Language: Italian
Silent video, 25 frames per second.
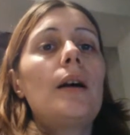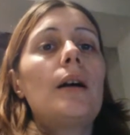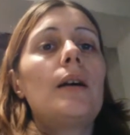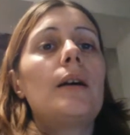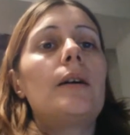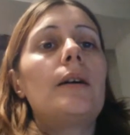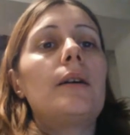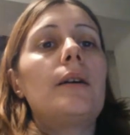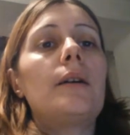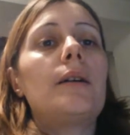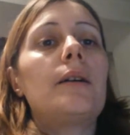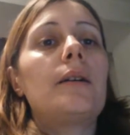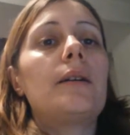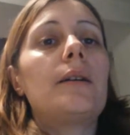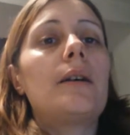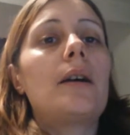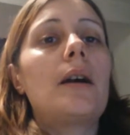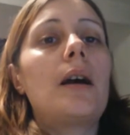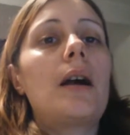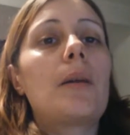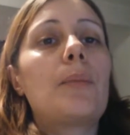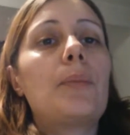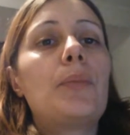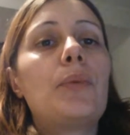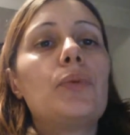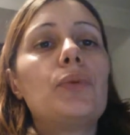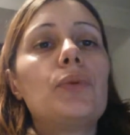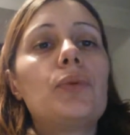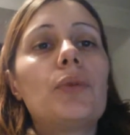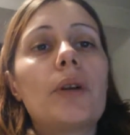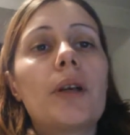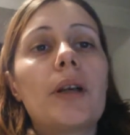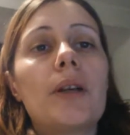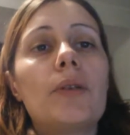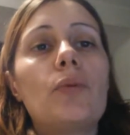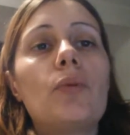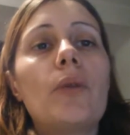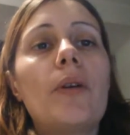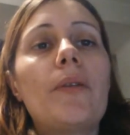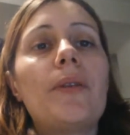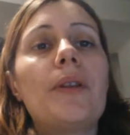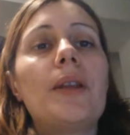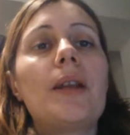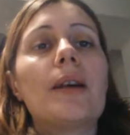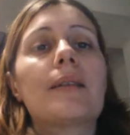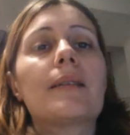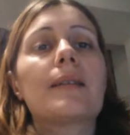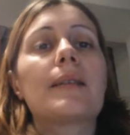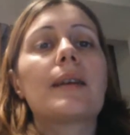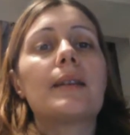eh, al punto che due
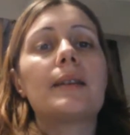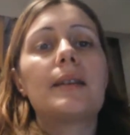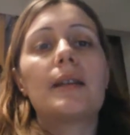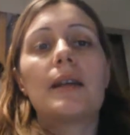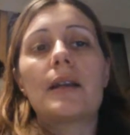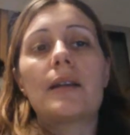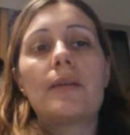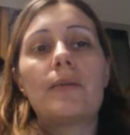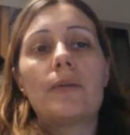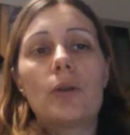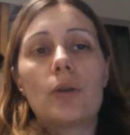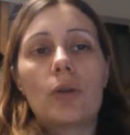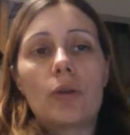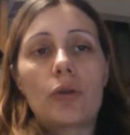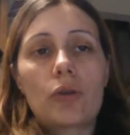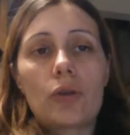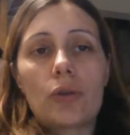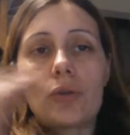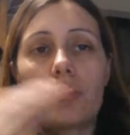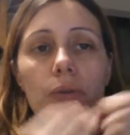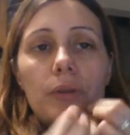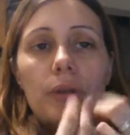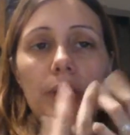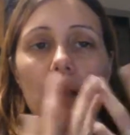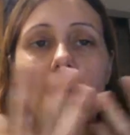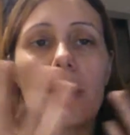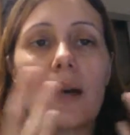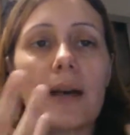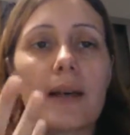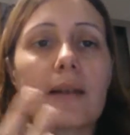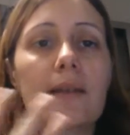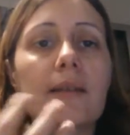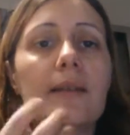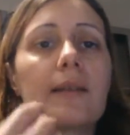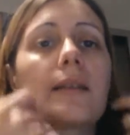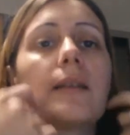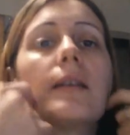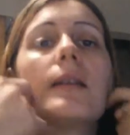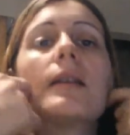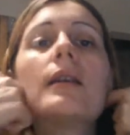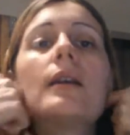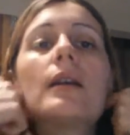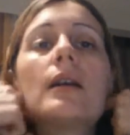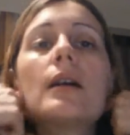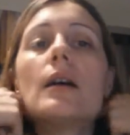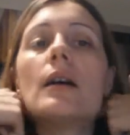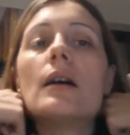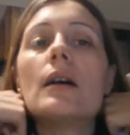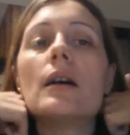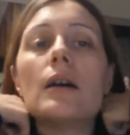fidanzati arrivano a scontrarsi
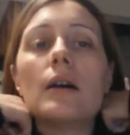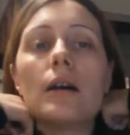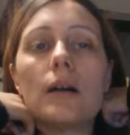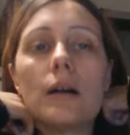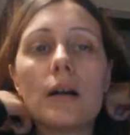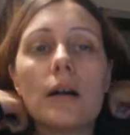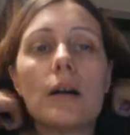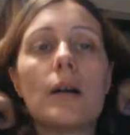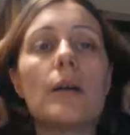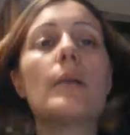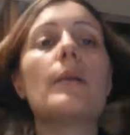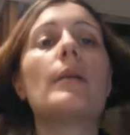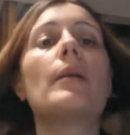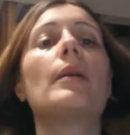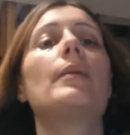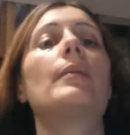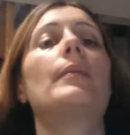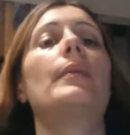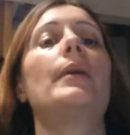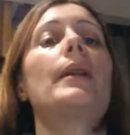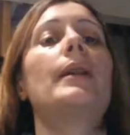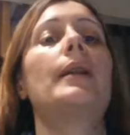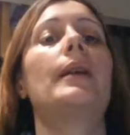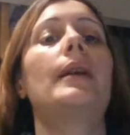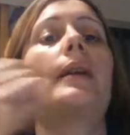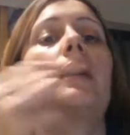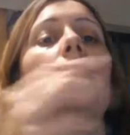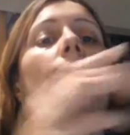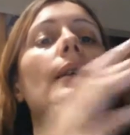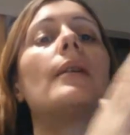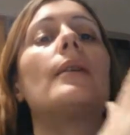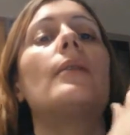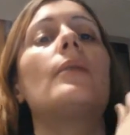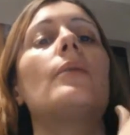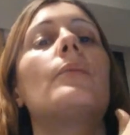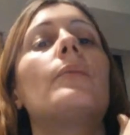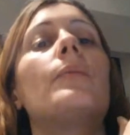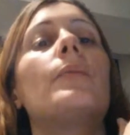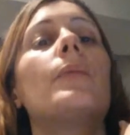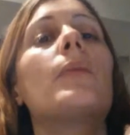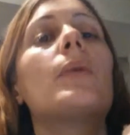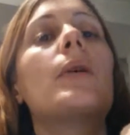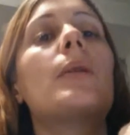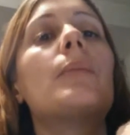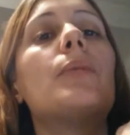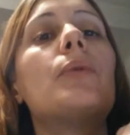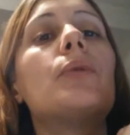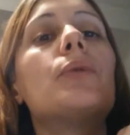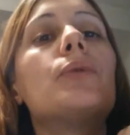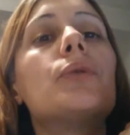eh, perché mm,
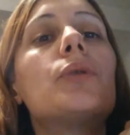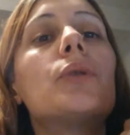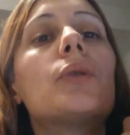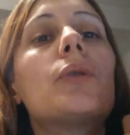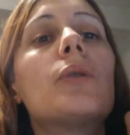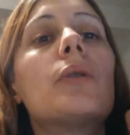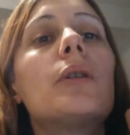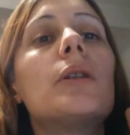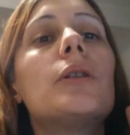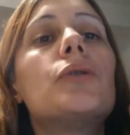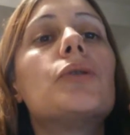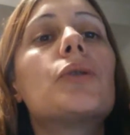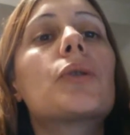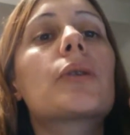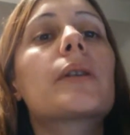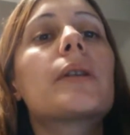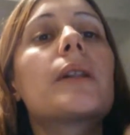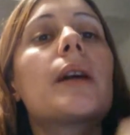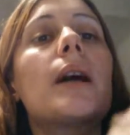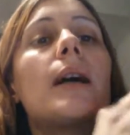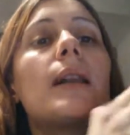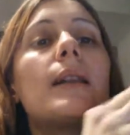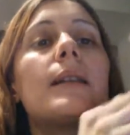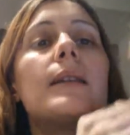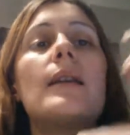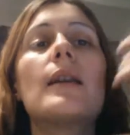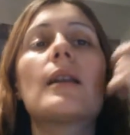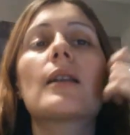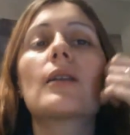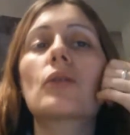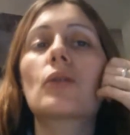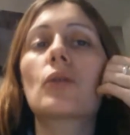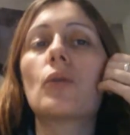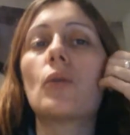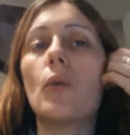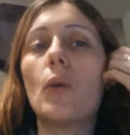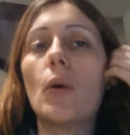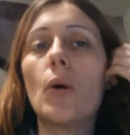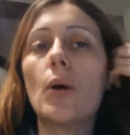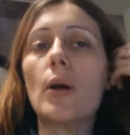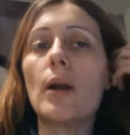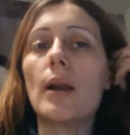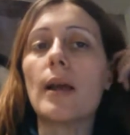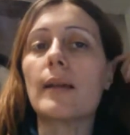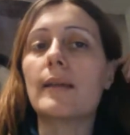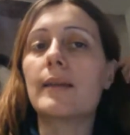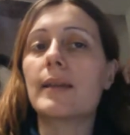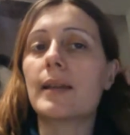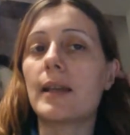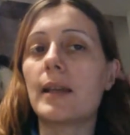appunto il giornale della
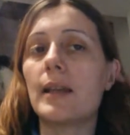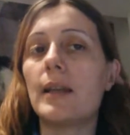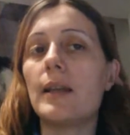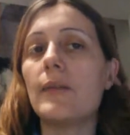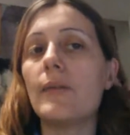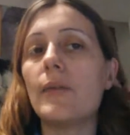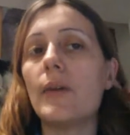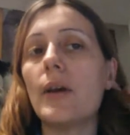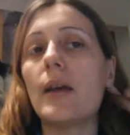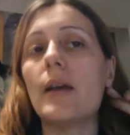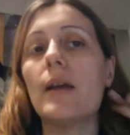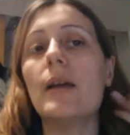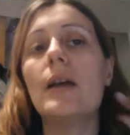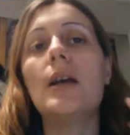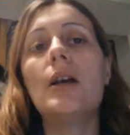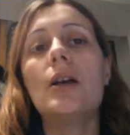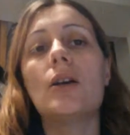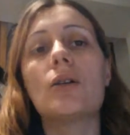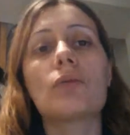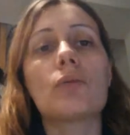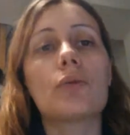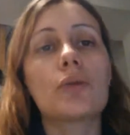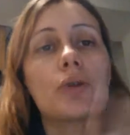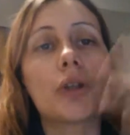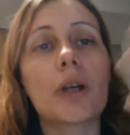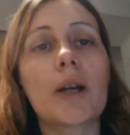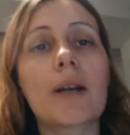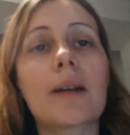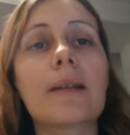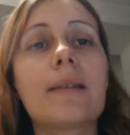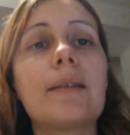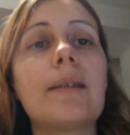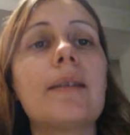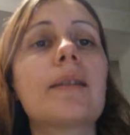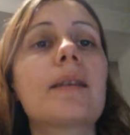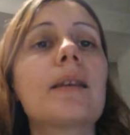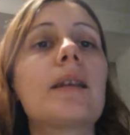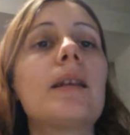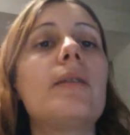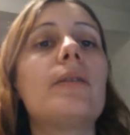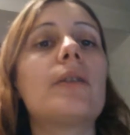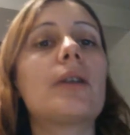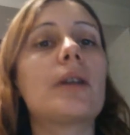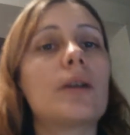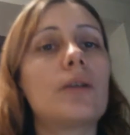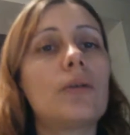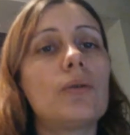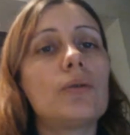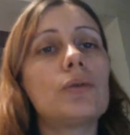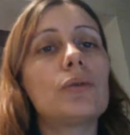scuola scrive cerca di
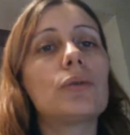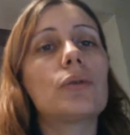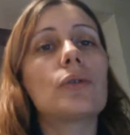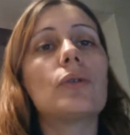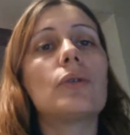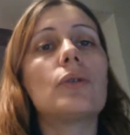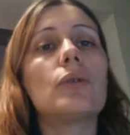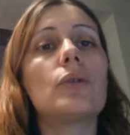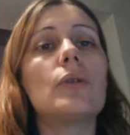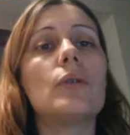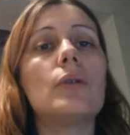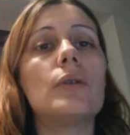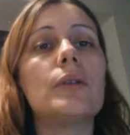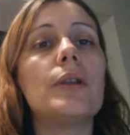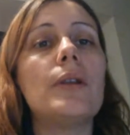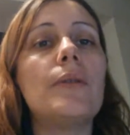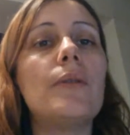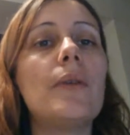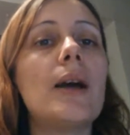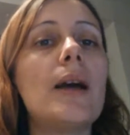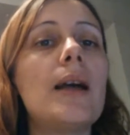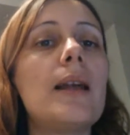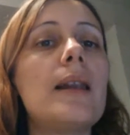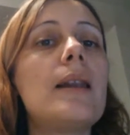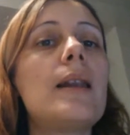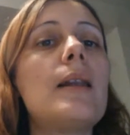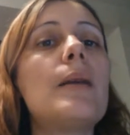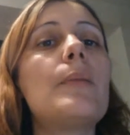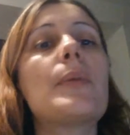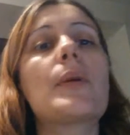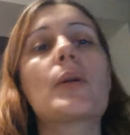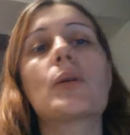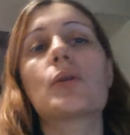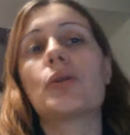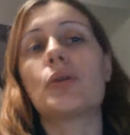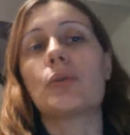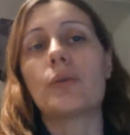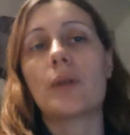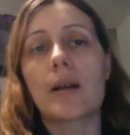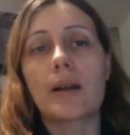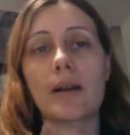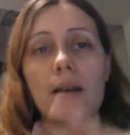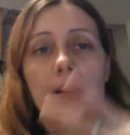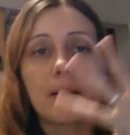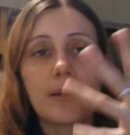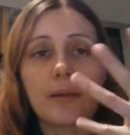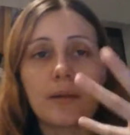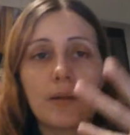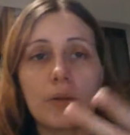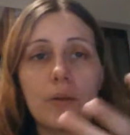scrivere contro Divelle però c'è una
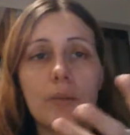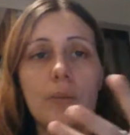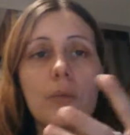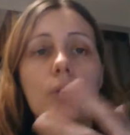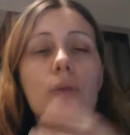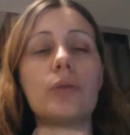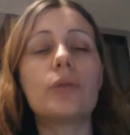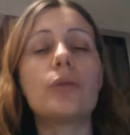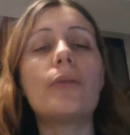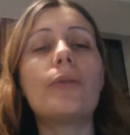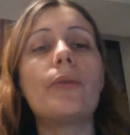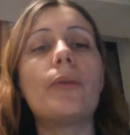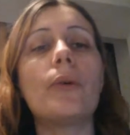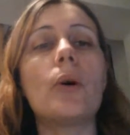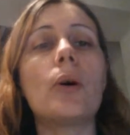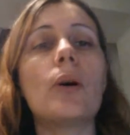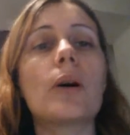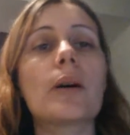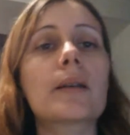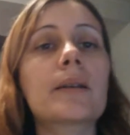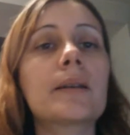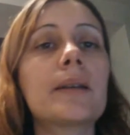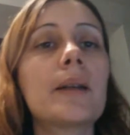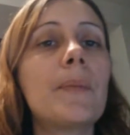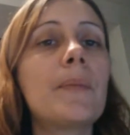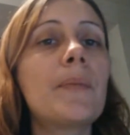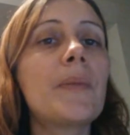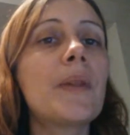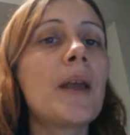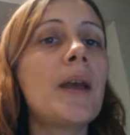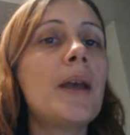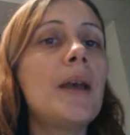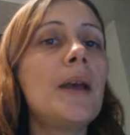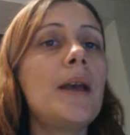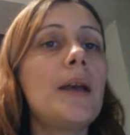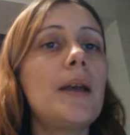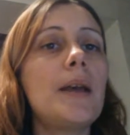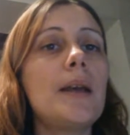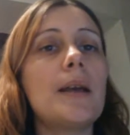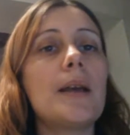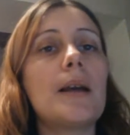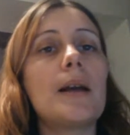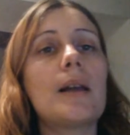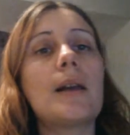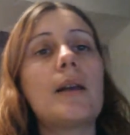reazione molto forte e